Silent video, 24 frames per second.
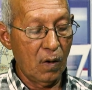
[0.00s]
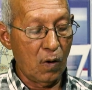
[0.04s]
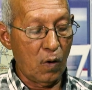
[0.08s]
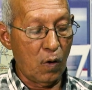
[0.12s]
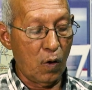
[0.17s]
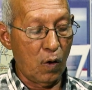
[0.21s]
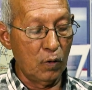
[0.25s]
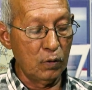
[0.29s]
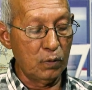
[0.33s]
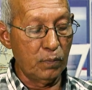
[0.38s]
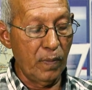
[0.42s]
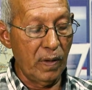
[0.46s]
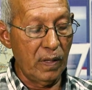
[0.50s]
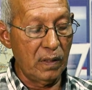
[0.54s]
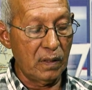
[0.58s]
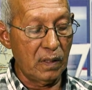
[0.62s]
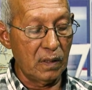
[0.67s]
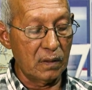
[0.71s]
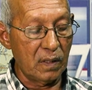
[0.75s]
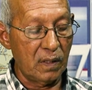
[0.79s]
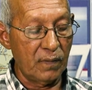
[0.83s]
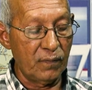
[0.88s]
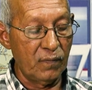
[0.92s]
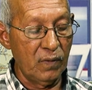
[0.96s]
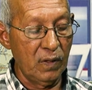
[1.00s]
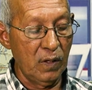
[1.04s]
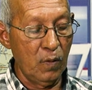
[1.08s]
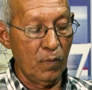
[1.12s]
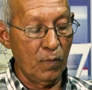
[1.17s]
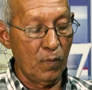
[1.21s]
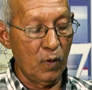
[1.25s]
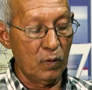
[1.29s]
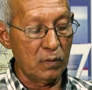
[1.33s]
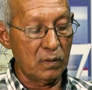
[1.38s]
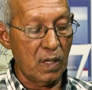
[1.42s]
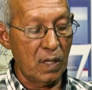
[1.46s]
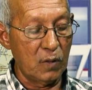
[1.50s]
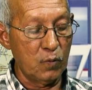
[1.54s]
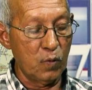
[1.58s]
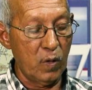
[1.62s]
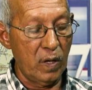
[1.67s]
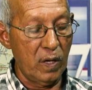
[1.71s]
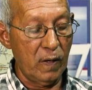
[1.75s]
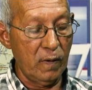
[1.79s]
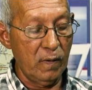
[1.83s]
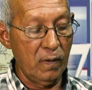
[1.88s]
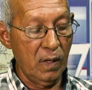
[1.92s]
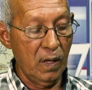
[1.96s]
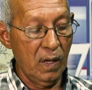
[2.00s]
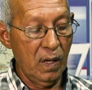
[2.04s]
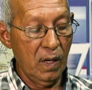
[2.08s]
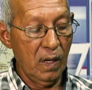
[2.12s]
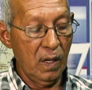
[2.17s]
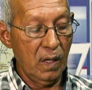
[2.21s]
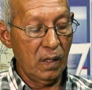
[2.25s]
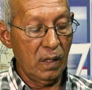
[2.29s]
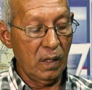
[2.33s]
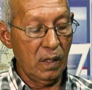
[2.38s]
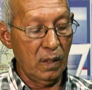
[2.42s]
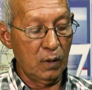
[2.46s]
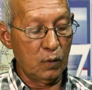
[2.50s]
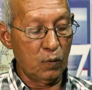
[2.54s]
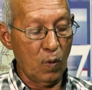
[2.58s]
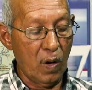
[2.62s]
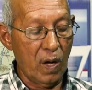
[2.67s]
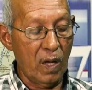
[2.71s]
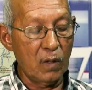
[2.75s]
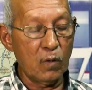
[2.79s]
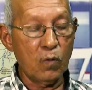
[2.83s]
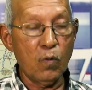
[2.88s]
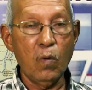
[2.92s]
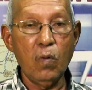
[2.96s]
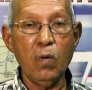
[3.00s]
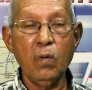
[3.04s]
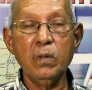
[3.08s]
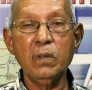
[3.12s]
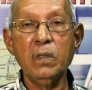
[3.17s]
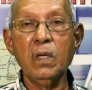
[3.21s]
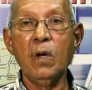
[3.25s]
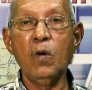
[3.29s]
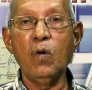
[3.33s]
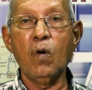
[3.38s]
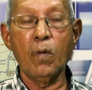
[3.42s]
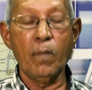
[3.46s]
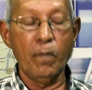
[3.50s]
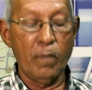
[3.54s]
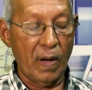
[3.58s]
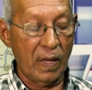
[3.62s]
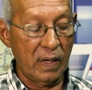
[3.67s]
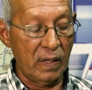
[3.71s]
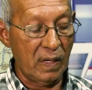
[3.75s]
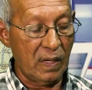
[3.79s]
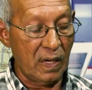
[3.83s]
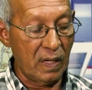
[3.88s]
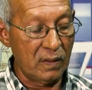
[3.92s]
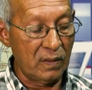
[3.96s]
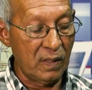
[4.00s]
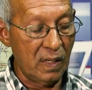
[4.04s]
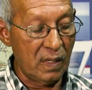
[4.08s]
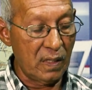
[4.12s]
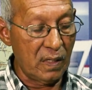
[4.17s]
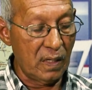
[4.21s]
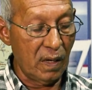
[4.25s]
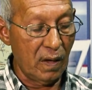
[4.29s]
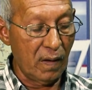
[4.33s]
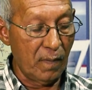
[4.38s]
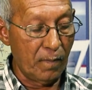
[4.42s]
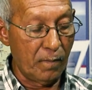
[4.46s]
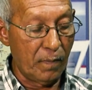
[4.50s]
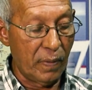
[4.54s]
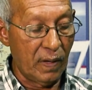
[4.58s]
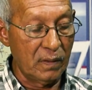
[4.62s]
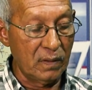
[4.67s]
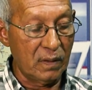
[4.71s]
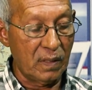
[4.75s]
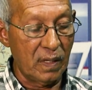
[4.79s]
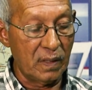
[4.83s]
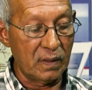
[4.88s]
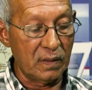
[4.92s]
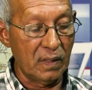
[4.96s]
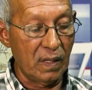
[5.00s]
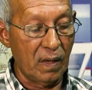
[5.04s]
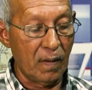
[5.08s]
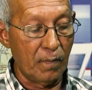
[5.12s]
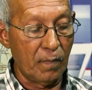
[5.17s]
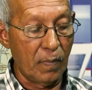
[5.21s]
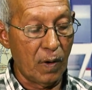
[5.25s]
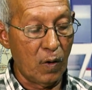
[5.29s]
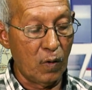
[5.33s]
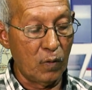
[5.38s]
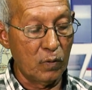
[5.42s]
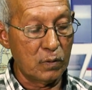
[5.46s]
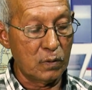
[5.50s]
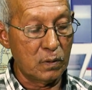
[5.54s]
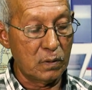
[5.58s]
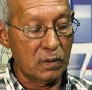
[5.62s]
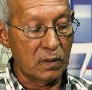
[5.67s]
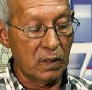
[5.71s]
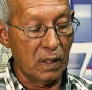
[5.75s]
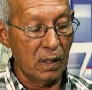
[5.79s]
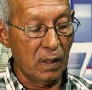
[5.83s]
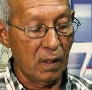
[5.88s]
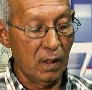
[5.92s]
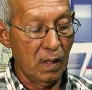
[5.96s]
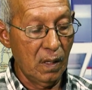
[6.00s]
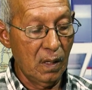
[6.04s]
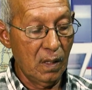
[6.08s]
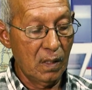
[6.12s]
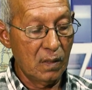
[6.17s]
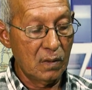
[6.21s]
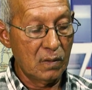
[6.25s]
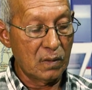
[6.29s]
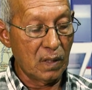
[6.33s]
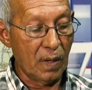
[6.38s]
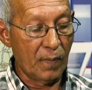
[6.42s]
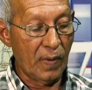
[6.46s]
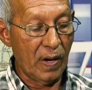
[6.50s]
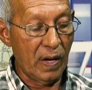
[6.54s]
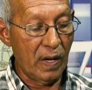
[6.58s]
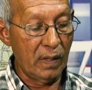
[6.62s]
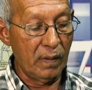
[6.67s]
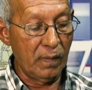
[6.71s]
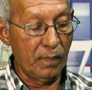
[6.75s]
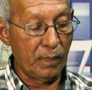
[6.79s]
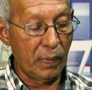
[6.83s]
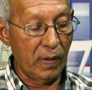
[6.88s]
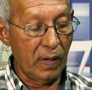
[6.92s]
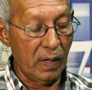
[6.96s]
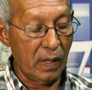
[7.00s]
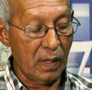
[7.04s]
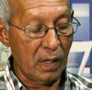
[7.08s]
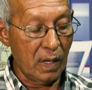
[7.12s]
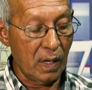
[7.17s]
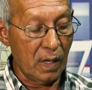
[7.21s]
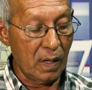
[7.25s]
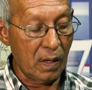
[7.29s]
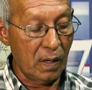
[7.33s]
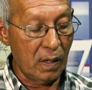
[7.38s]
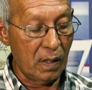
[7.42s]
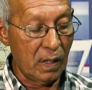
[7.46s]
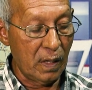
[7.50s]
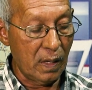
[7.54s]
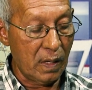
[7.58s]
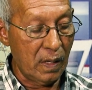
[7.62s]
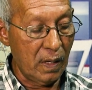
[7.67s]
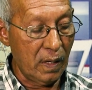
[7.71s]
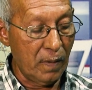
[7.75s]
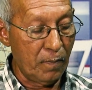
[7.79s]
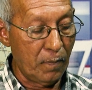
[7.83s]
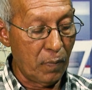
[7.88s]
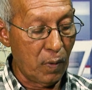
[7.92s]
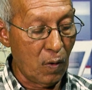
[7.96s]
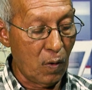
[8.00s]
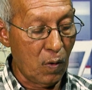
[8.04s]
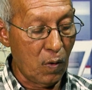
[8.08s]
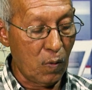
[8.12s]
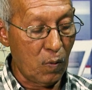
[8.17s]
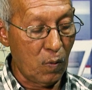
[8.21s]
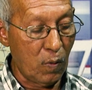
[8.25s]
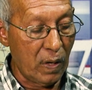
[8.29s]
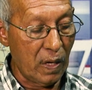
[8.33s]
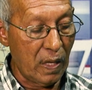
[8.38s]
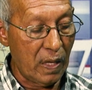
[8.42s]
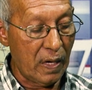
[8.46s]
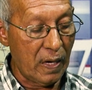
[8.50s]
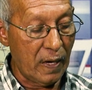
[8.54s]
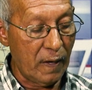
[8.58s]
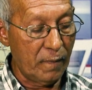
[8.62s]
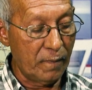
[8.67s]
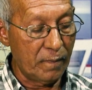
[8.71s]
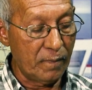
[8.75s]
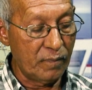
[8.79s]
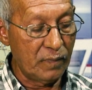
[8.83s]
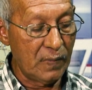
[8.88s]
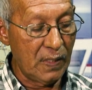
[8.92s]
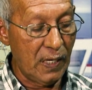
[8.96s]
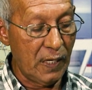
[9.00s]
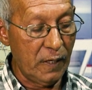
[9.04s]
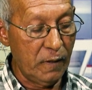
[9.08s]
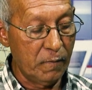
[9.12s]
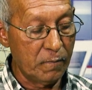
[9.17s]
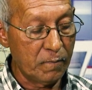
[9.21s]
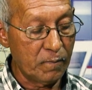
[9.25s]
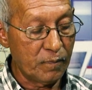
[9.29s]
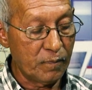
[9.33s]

खौतमैन की तरफ न्यू मोन का जो है इतवार को ये लोग बारिका देर के हैं बंद कर दिए हैं बहुत से सामान फेंक कर लकड़ी ब्लॉक वगैरह न